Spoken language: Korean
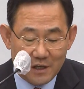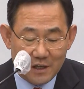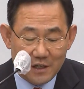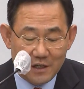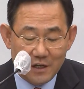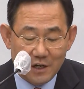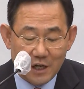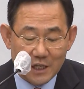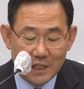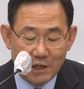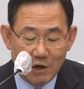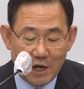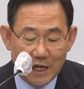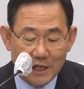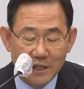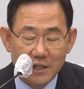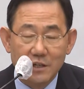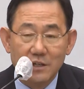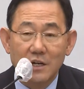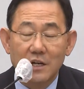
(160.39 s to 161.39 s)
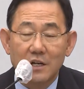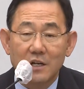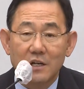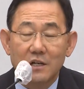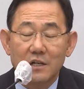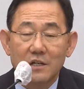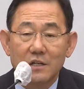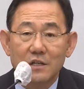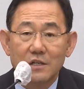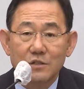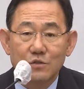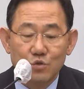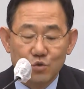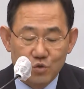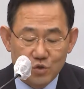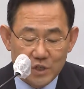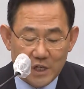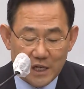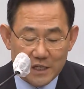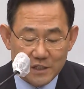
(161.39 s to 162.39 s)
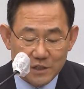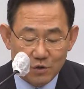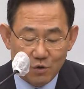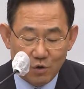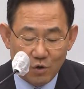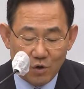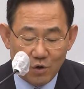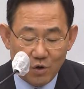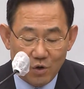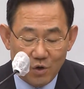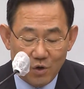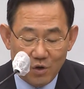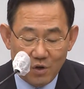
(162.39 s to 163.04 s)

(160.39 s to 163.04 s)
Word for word: 이러한 환경을 숙지하시고